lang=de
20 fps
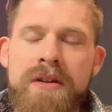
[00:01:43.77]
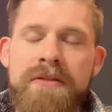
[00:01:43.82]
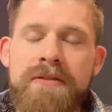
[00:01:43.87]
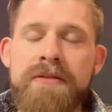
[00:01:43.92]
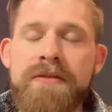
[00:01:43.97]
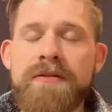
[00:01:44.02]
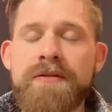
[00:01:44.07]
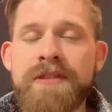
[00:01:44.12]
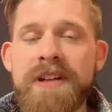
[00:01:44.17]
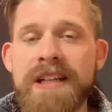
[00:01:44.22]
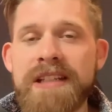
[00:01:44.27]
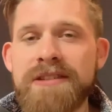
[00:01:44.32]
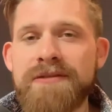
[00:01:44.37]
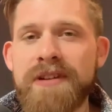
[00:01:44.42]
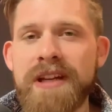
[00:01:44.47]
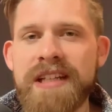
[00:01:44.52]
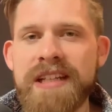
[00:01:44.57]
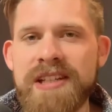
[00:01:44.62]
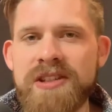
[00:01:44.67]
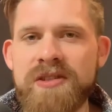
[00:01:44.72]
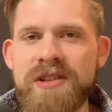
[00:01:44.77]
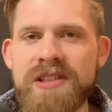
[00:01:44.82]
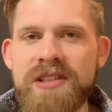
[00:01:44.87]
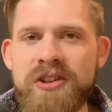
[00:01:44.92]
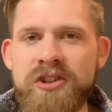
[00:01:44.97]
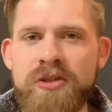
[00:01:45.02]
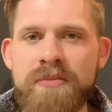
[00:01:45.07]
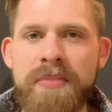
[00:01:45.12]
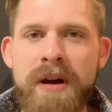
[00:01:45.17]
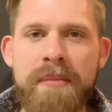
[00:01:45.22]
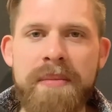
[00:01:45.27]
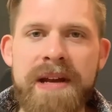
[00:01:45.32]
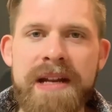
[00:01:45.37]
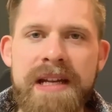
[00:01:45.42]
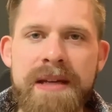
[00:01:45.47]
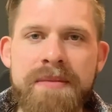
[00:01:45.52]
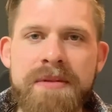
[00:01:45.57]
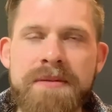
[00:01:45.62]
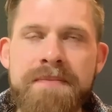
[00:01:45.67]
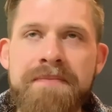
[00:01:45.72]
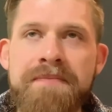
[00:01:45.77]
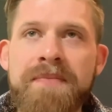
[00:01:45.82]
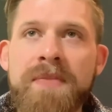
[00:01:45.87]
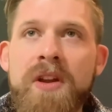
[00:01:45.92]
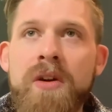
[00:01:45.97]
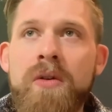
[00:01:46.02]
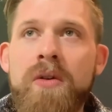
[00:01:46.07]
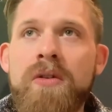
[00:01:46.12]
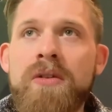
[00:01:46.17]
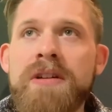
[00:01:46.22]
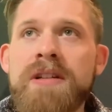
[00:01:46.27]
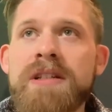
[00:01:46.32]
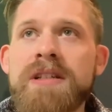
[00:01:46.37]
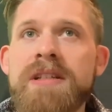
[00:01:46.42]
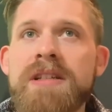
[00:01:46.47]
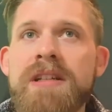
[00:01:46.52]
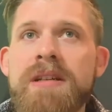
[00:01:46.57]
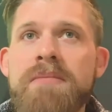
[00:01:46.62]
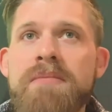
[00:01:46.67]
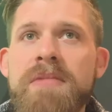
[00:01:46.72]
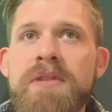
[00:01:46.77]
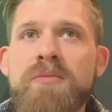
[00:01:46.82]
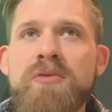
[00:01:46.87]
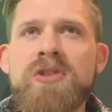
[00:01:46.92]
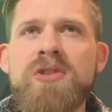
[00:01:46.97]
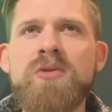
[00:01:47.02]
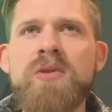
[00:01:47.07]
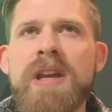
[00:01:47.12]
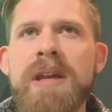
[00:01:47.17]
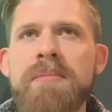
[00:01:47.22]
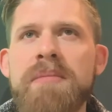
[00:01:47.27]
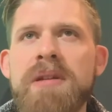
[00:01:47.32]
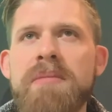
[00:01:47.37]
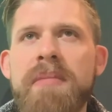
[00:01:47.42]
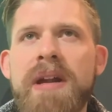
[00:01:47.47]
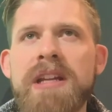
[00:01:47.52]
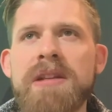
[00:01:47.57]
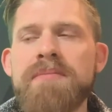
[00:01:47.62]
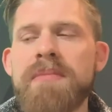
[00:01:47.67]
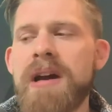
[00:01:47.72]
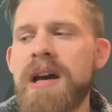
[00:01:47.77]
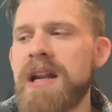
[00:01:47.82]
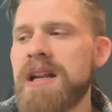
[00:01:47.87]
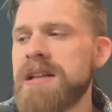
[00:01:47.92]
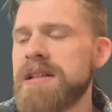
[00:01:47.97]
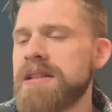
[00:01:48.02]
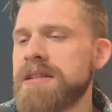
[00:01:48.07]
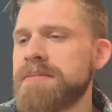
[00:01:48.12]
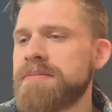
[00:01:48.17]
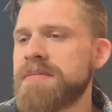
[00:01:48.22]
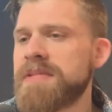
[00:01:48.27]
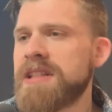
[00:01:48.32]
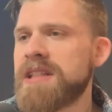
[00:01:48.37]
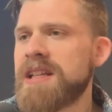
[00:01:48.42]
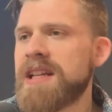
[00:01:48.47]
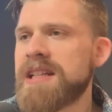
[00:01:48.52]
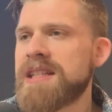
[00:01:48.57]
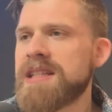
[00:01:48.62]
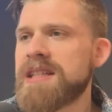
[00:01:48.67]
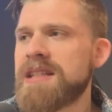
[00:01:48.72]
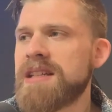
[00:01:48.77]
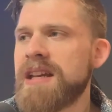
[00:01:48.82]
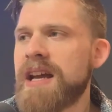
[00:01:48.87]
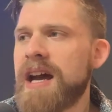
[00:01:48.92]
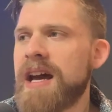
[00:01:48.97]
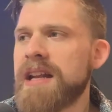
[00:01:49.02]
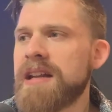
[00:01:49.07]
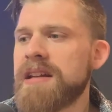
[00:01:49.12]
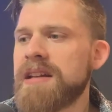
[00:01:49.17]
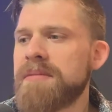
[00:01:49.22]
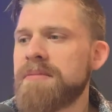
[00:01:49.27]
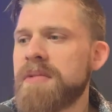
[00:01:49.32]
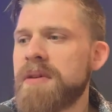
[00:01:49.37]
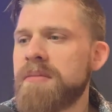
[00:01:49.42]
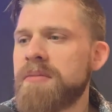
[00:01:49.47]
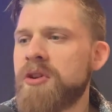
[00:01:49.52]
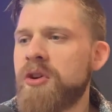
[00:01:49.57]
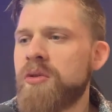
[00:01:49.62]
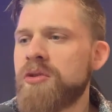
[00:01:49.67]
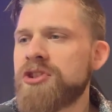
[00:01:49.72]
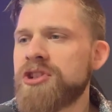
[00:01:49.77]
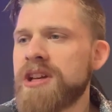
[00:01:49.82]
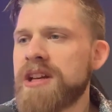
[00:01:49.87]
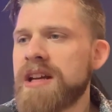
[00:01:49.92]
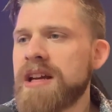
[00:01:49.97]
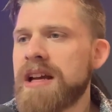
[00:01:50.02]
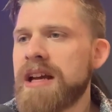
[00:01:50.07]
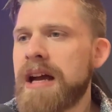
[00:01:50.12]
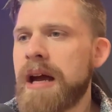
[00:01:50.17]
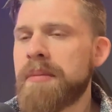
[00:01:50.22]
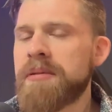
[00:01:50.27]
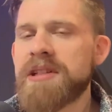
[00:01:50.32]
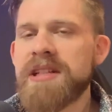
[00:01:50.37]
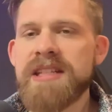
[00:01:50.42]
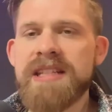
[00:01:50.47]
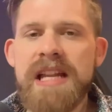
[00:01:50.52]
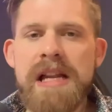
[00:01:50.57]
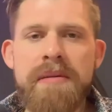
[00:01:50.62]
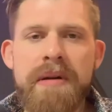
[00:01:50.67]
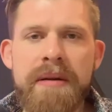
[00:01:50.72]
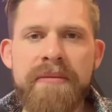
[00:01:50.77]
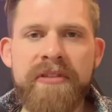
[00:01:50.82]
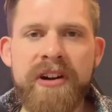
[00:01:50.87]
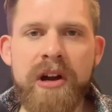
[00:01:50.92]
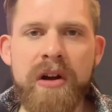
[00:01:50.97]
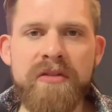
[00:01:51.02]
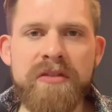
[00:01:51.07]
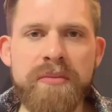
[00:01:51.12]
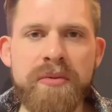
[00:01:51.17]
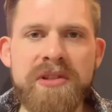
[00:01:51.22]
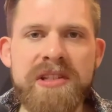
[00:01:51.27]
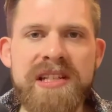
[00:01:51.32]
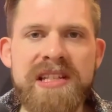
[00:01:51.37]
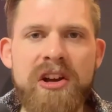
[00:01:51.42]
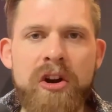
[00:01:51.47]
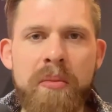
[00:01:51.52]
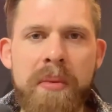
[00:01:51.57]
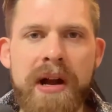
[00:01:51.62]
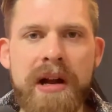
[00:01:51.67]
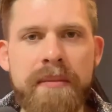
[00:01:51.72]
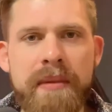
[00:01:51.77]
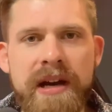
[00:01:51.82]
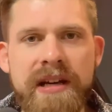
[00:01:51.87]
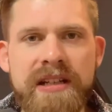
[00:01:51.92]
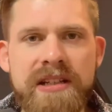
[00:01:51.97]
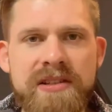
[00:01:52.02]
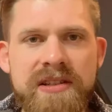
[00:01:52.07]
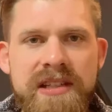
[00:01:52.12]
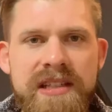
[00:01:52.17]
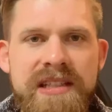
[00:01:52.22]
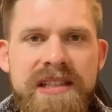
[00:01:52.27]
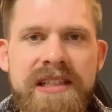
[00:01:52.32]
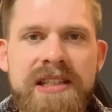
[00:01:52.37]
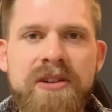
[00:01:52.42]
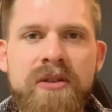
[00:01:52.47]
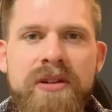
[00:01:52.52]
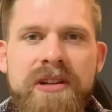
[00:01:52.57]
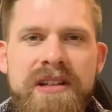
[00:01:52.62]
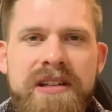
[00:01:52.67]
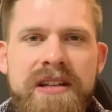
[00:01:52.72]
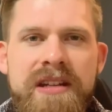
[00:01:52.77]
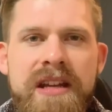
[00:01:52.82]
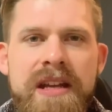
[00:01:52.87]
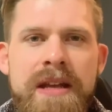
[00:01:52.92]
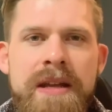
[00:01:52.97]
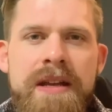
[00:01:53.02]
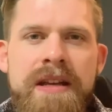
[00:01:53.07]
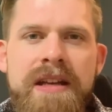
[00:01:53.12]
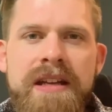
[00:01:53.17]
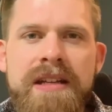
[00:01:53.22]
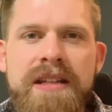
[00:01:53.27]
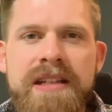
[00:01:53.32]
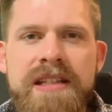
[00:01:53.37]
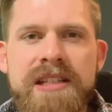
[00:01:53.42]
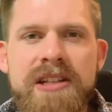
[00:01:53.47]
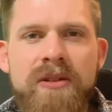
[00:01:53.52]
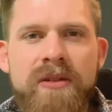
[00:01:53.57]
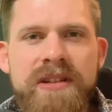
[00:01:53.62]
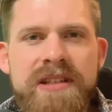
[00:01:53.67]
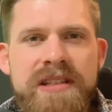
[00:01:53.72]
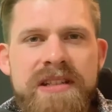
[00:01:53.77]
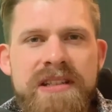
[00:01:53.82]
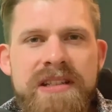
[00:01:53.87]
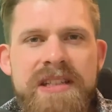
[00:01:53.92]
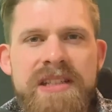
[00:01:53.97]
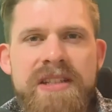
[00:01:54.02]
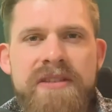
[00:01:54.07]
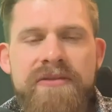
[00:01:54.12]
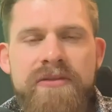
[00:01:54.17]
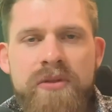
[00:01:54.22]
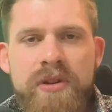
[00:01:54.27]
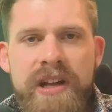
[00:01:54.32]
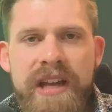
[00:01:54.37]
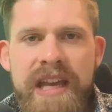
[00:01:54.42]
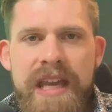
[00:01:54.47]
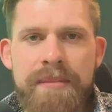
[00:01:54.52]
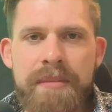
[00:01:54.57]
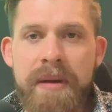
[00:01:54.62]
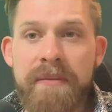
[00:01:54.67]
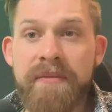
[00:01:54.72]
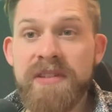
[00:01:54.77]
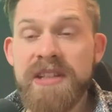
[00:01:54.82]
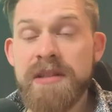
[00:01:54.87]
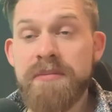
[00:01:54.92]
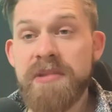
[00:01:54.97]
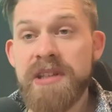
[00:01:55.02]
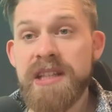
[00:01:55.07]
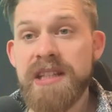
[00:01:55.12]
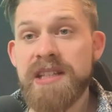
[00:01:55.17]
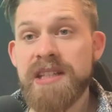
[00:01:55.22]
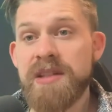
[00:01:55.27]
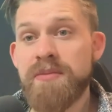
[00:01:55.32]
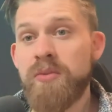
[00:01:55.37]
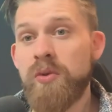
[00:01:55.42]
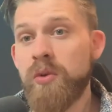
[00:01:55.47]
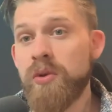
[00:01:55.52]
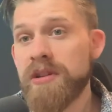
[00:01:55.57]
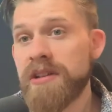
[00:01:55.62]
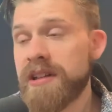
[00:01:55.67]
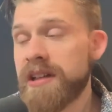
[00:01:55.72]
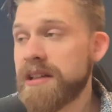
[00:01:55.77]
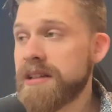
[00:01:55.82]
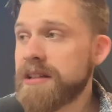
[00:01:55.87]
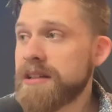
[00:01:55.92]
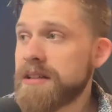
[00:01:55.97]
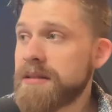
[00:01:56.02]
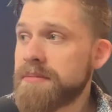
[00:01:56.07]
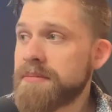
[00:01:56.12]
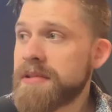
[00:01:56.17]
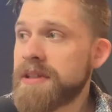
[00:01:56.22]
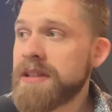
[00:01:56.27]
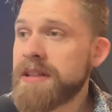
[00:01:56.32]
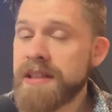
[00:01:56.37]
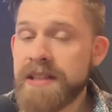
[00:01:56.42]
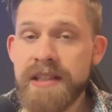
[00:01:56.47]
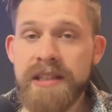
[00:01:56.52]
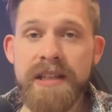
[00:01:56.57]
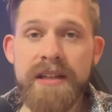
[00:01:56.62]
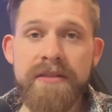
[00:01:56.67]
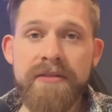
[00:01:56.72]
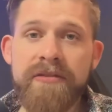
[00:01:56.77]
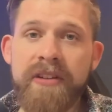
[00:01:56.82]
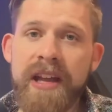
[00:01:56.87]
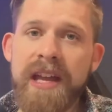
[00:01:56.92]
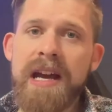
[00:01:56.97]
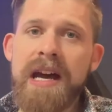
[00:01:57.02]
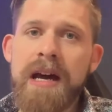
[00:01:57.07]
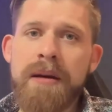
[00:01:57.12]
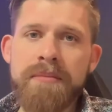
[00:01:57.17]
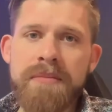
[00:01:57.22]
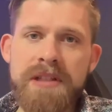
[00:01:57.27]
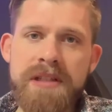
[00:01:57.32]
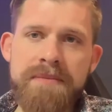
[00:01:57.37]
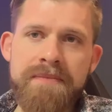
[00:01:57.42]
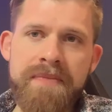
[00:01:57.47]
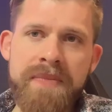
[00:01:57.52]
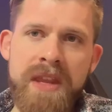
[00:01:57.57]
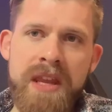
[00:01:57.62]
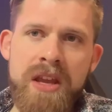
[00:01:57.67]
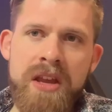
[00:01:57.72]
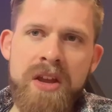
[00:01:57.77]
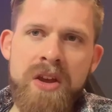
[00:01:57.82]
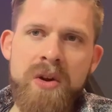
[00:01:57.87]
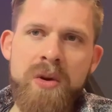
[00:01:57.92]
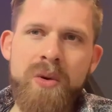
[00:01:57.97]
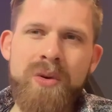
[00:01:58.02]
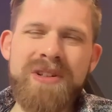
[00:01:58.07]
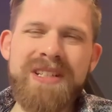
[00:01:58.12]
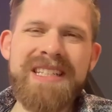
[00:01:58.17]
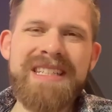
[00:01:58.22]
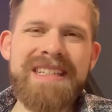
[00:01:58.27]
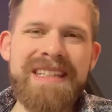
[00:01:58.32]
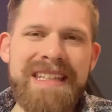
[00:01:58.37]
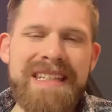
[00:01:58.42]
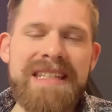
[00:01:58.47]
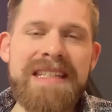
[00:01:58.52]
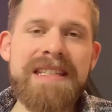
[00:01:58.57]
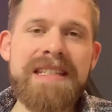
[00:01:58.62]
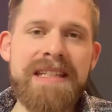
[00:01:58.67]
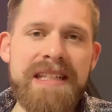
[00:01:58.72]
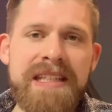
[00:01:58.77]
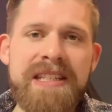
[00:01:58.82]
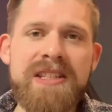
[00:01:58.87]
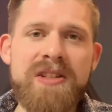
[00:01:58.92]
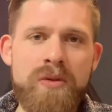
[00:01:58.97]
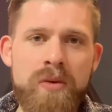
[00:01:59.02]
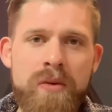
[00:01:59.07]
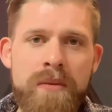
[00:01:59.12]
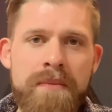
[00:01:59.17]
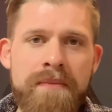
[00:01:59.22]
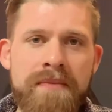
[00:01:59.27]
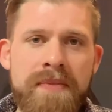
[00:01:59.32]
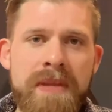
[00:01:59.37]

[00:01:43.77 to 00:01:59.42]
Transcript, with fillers: Vielleicht, vielleicht hast du das auch schon ein paar Mal erlebt. Und ähm, ich muss zugeben, manchmal ähm, in den letzten Jahren im, im Coaching habe ich das selber im Verkaufsprozess auch mal gemacht. Also dass ich Leuten, äh, dass ich Leuten das Gefühl gegeben habe, wenn sie mich jetzt nicht buchen, dann ähm, ist hier Feierabend. Und das ist nicht so.